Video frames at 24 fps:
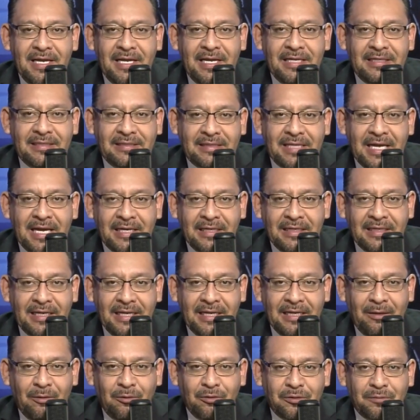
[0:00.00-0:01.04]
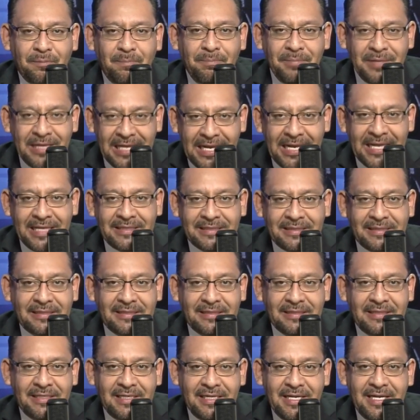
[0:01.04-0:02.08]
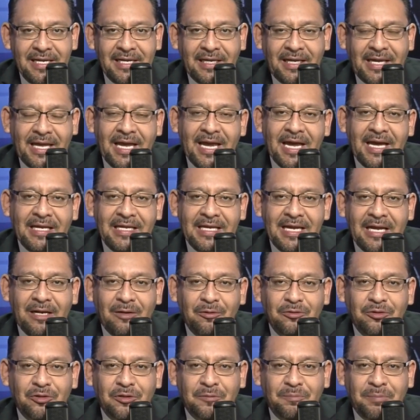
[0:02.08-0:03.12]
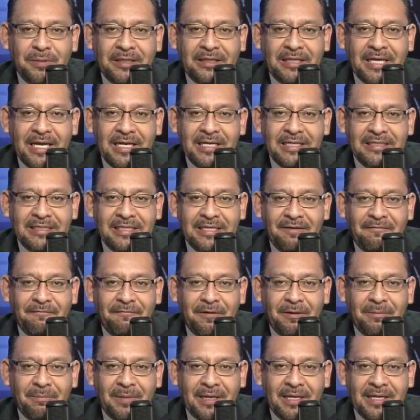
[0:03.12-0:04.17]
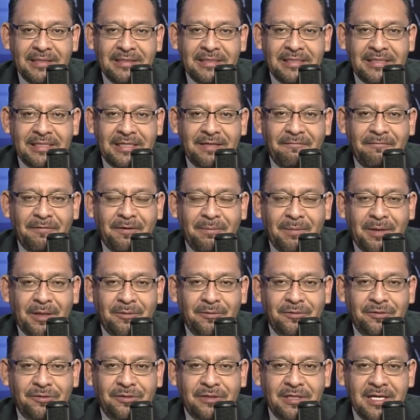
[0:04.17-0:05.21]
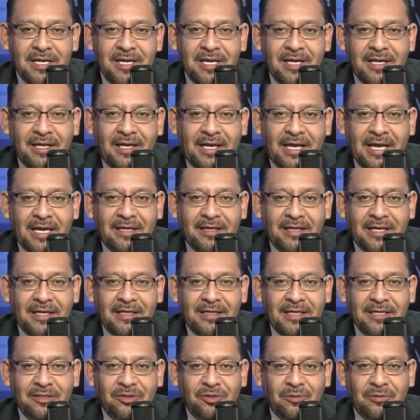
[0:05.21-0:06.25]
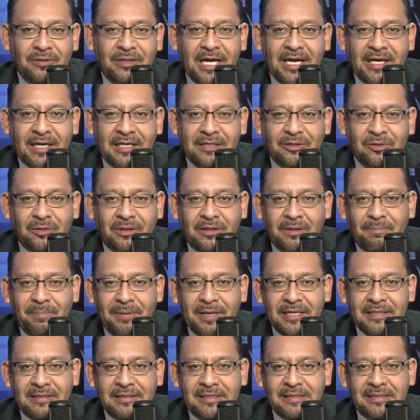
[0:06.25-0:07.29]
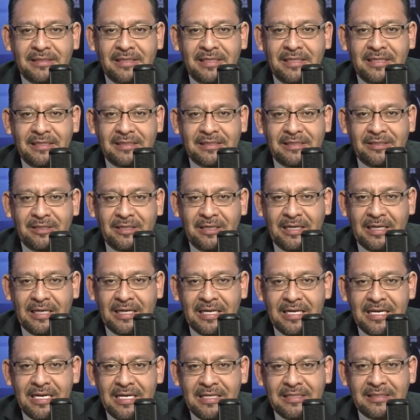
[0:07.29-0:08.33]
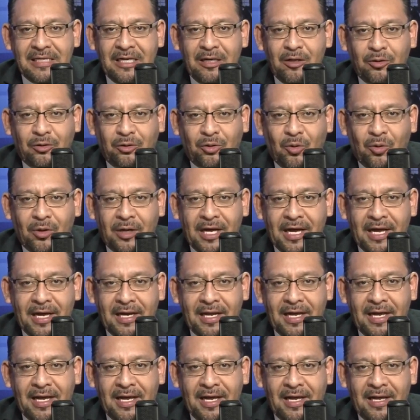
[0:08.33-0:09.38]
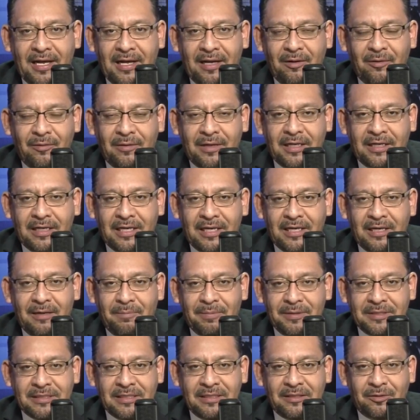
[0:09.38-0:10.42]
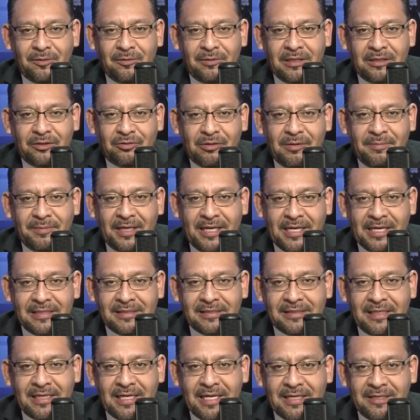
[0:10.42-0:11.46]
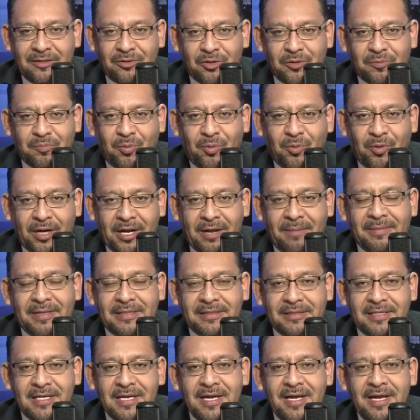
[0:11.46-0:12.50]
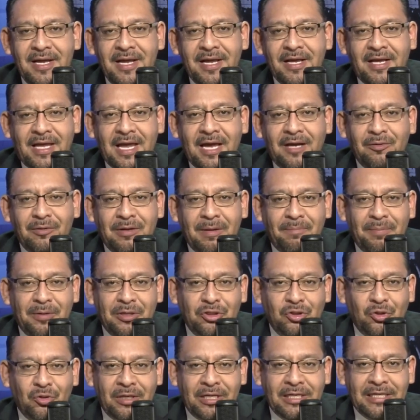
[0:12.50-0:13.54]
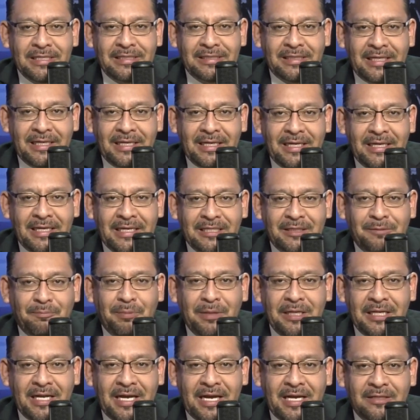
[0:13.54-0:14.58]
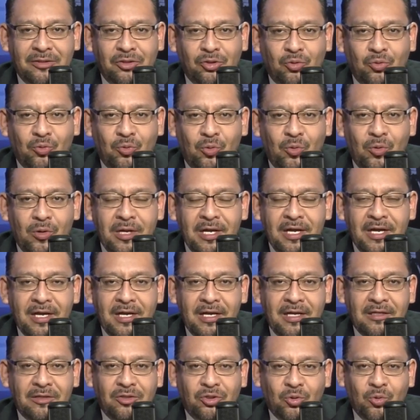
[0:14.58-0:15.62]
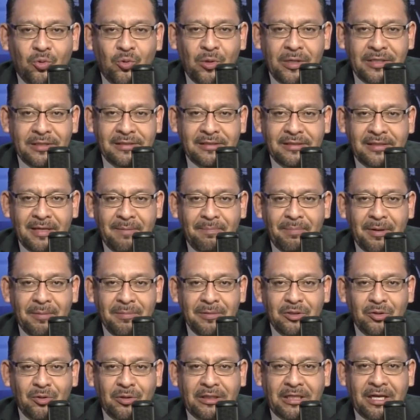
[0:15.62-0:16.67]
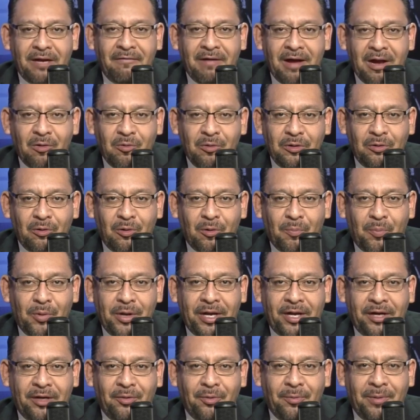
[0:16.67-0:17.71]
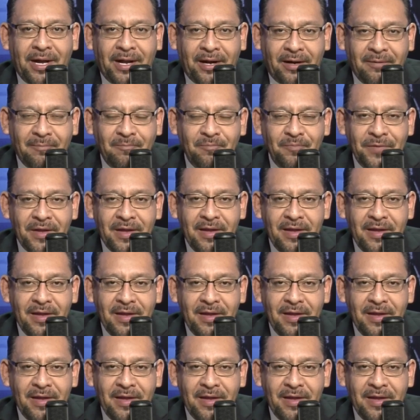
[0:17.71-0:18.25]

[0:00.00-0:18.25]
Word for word: están en los miles. ¿Qué harían los hospitales sin enfermeras y sin enfermeros? Que en realidad son DACAS o TPS y si eh, se le otorgara lo que quiere el presidente Donald Trump de cancelar esos programas. ¿Qué haría una persona que se le expira su, su este, permiso de trabajo y no lo puede renovar?